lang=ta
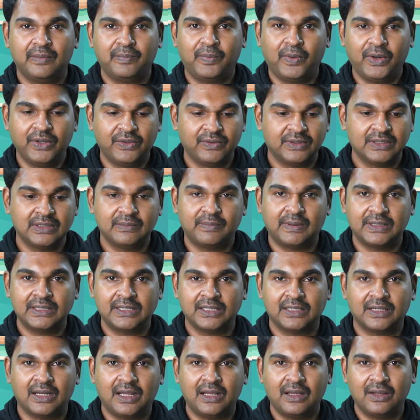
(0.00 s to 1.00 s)
ரிப்போர்ட் வந்து
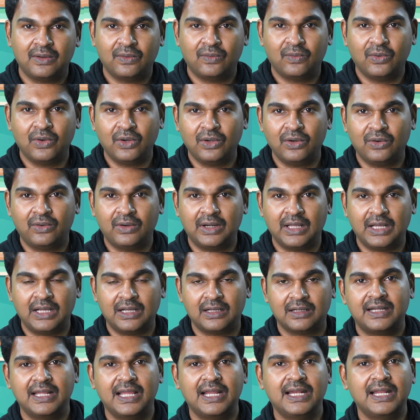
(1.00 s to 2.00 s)
பார்த்தீங்கன்னா உங்களோட
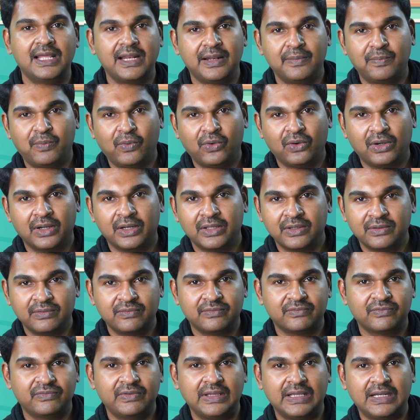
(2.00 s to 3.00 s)
டெய்லி ரிப்போர்ட்லையும்
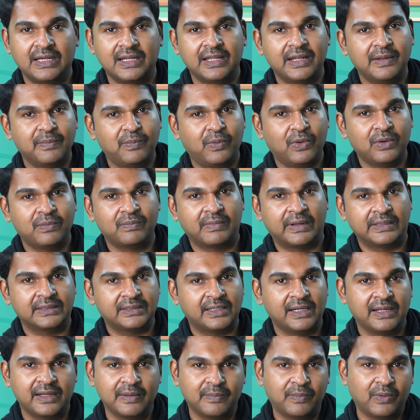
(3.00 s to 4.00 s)
வீக்லி ரிப்போர்ட்
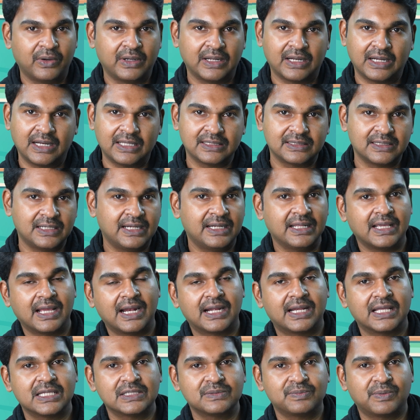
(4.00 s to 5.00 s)
மந்த்லி ரிப்போர்ட் எல்லாத்துலேயும் நீங்கள்
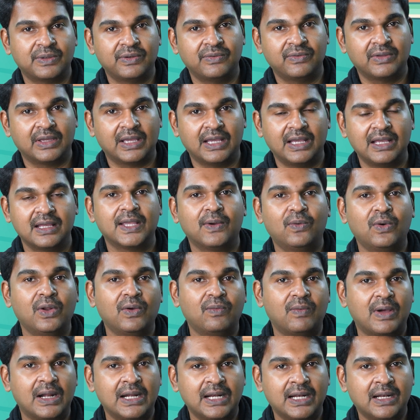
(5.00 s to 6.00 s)
அட்டாச் பண்ணுவீங்க எவ்வளோ
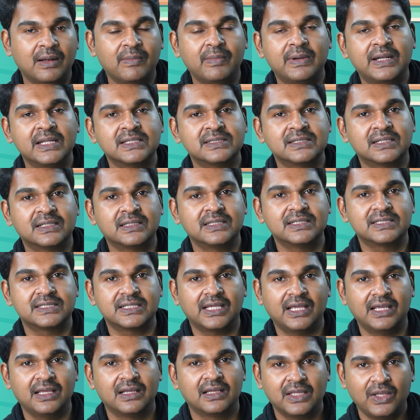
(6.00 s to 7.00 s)
வல்னரபிலிட்டிஸ்
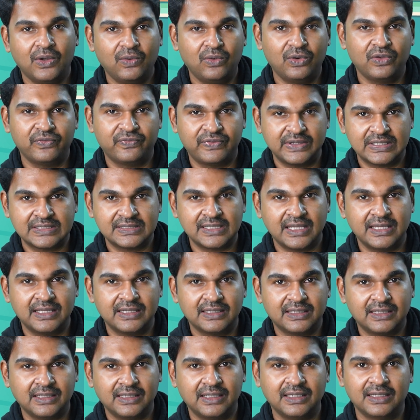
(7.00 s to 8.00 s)
இருந்துச்சு எவ்வளோ ஃபிக்ஸ்
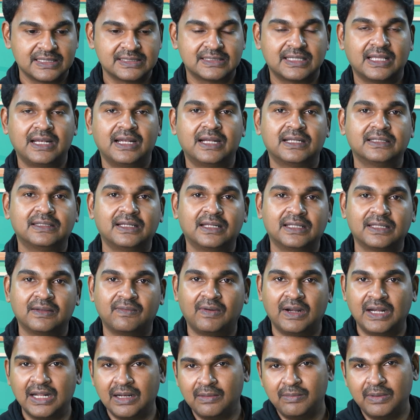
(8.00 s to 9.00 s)
ஆயிருக்கு சில இடத்துல அந்த
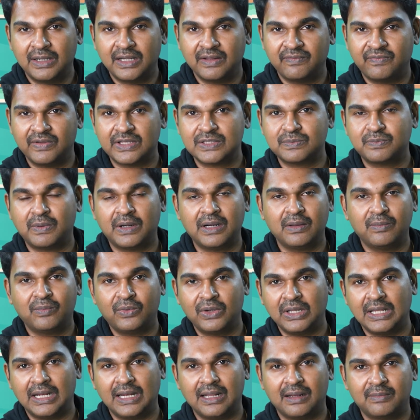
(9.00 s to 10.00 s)
வல்னரபிலிட்டி ஃபிக்ஸ் பண்ண
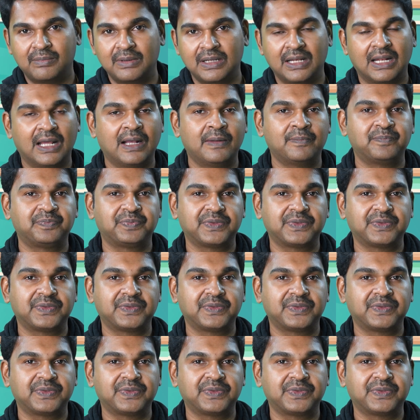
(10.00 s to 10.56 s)
முடியலை அப்படின்னா